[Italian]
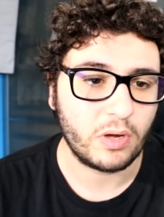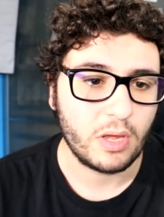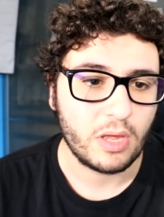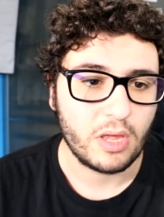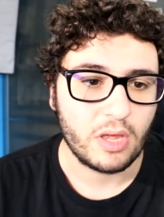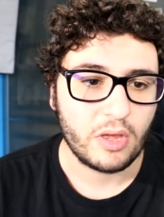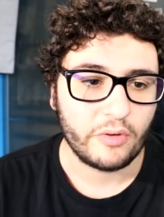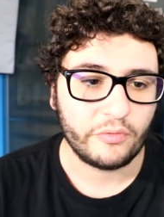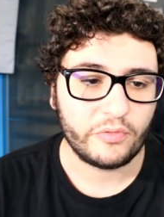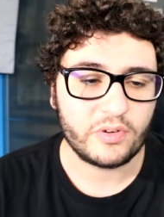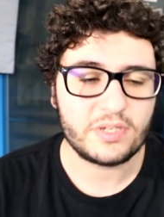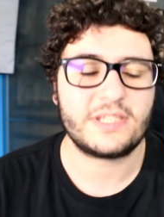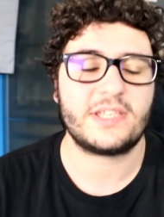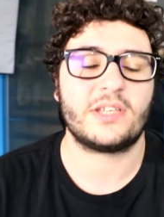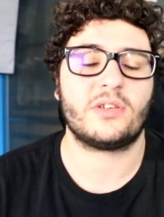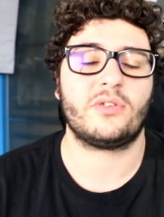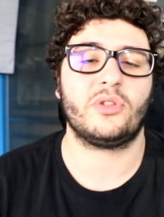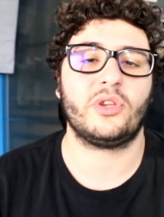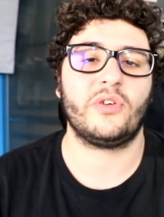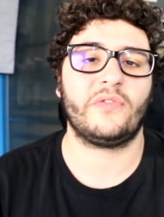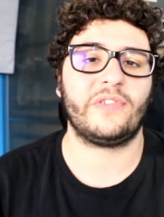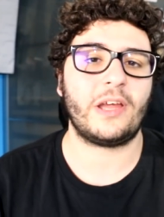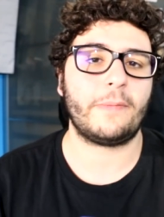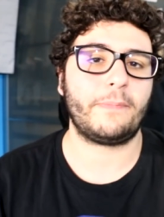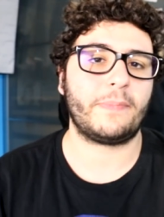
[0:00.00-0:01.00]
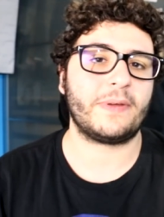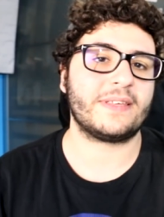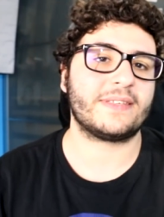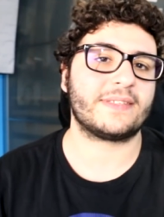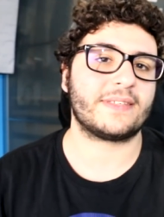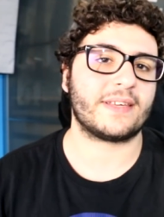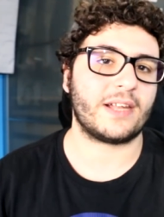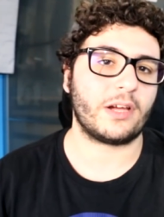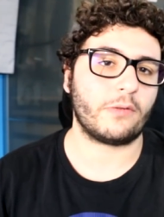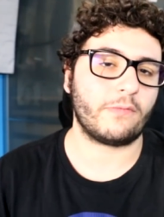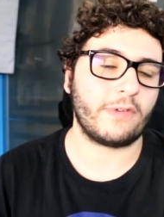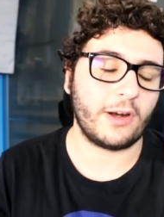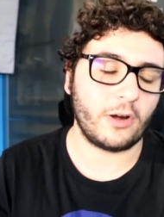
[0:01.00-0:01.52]
Forse non dovrei
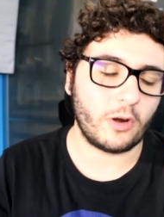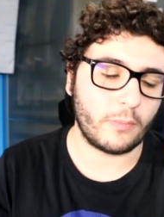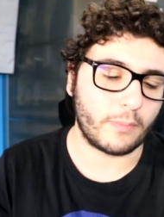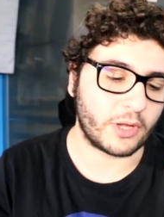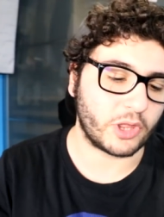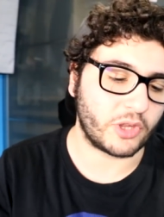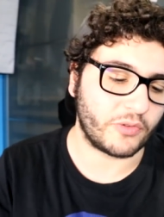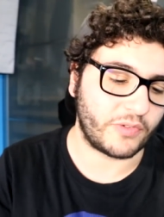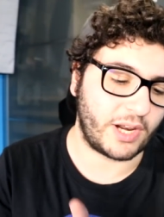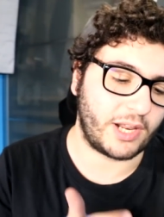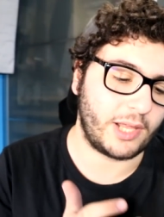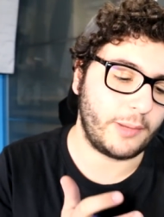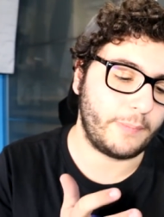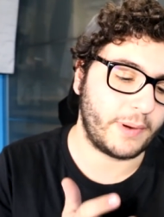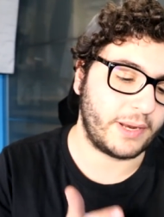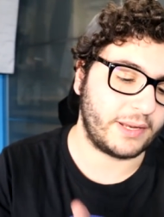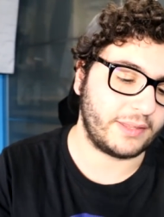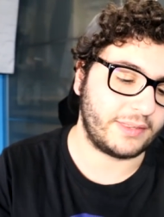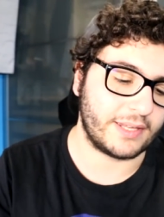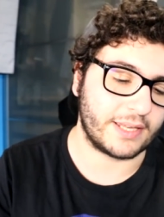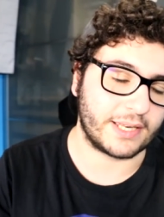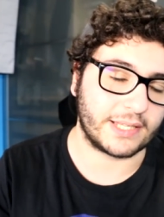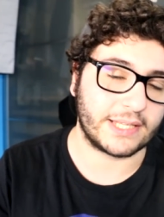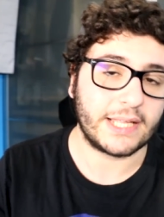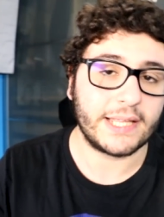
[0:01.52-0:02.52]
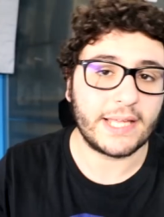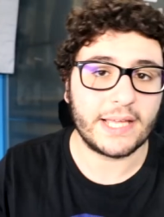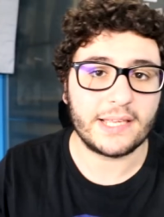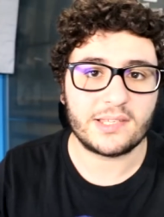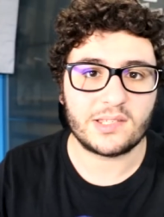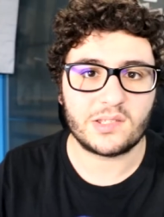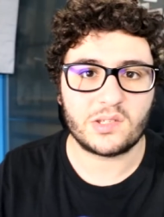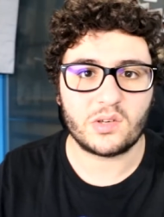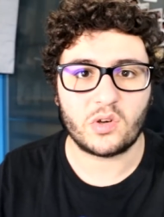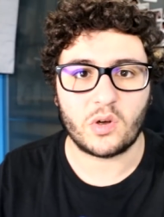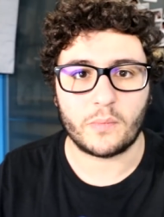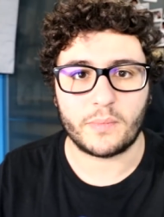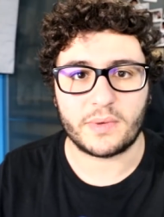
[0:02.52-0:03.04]
pensare a quello, ma dovrei ripartire da
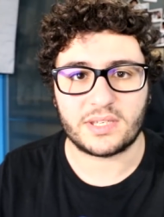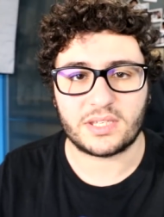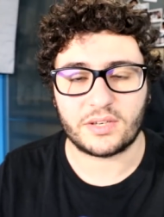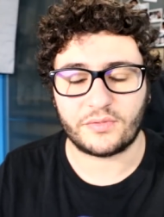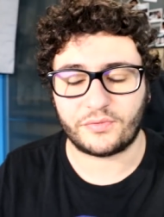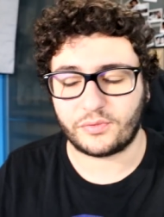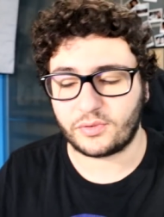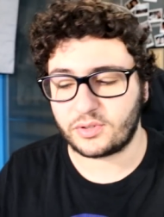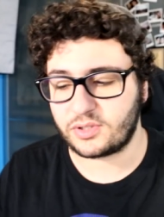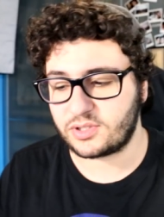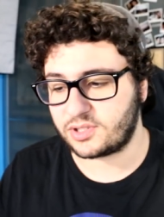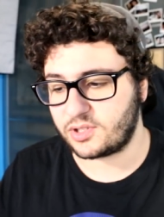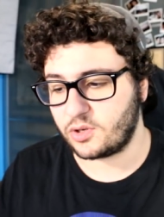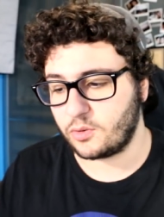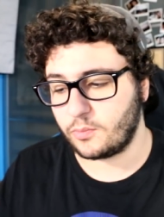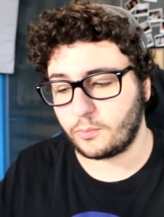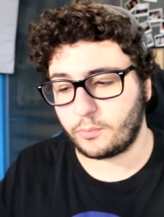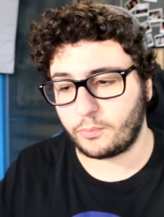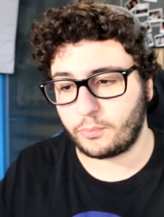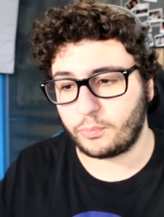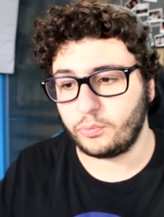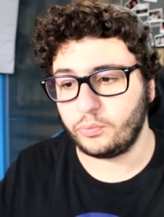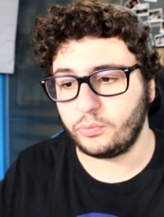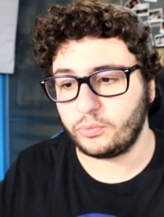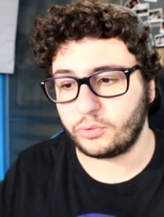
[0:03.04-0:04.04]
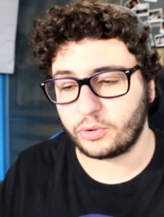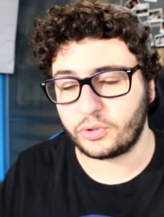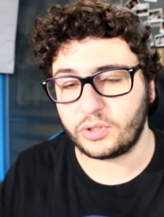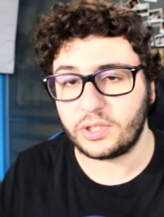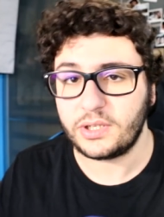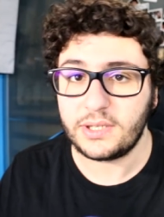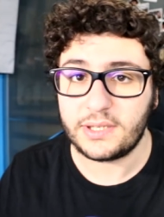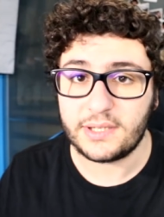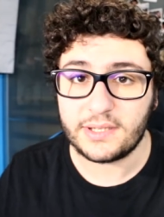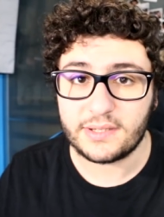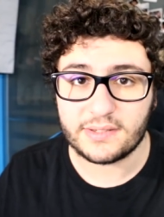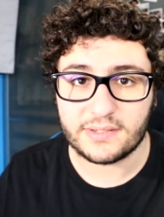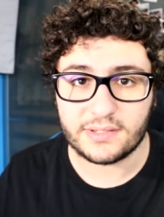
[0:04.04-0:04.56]
adesso come se fosse un punto di
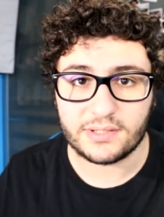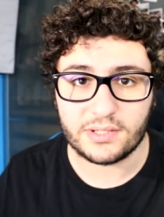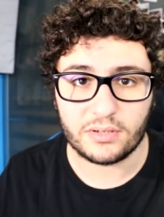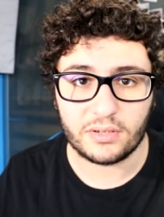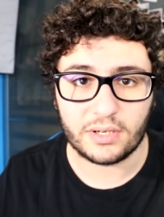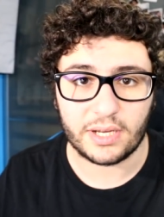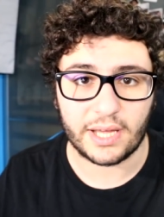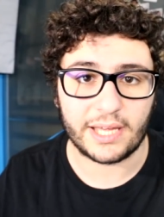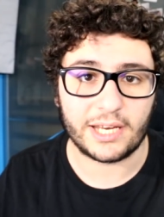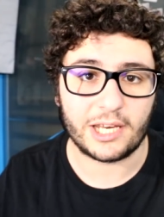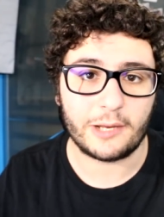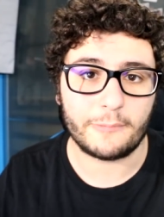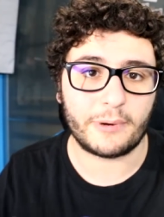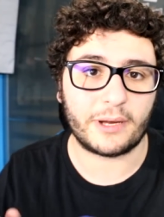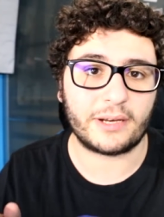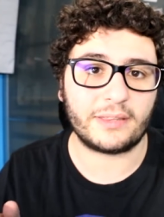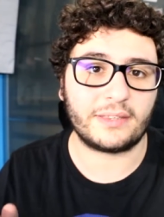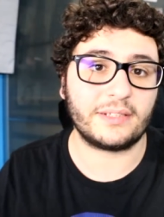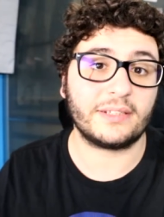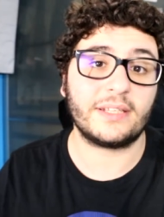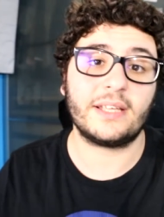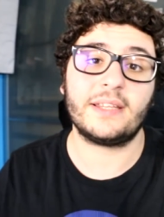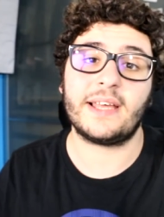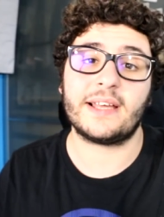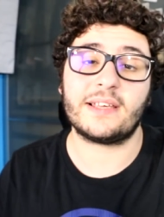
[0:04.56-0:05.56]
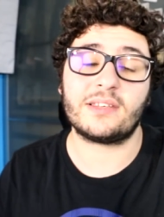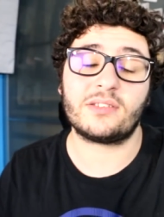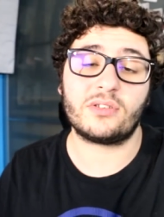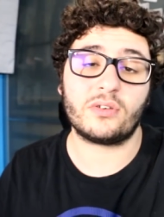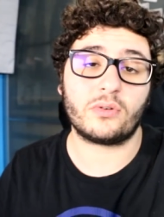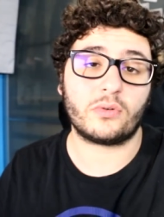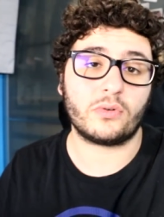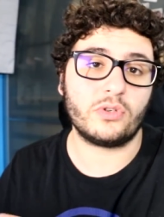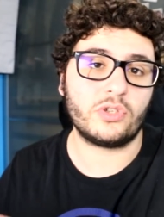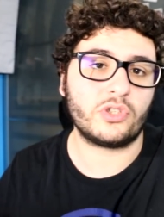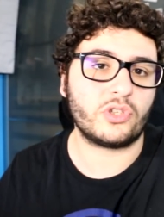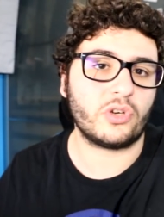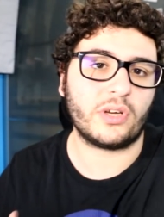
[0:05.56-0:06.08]
inizio e ripartire da adesso
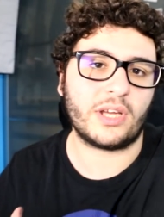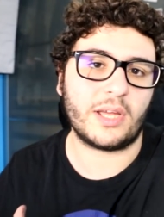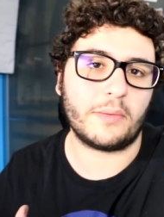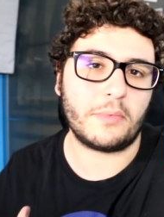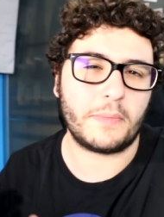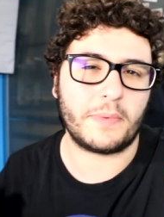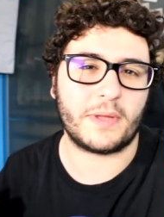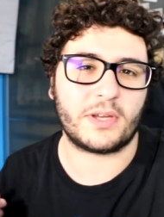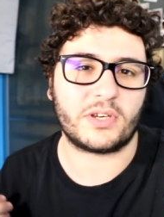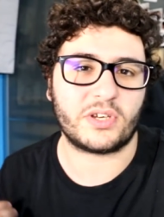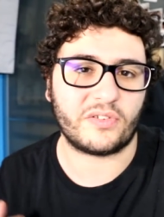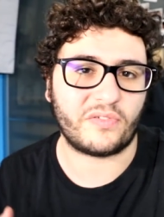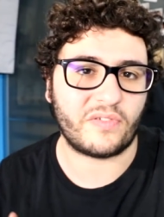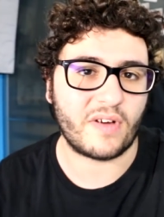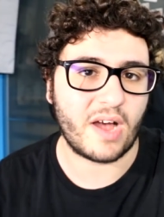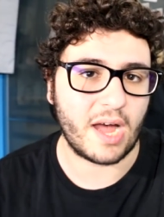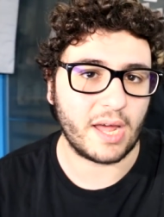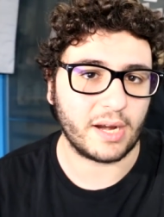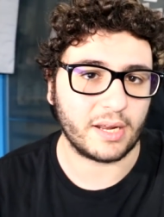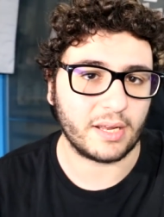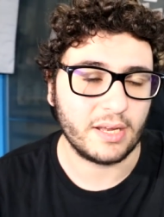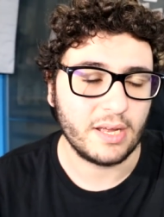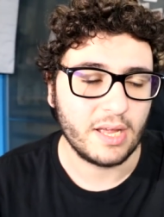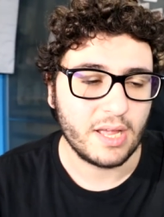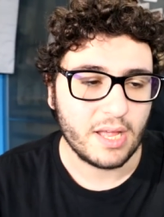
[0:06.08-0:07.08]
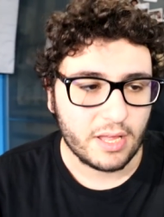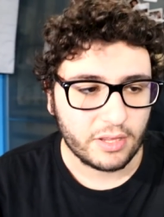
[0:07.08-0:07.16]
con ciò che mi piace fare.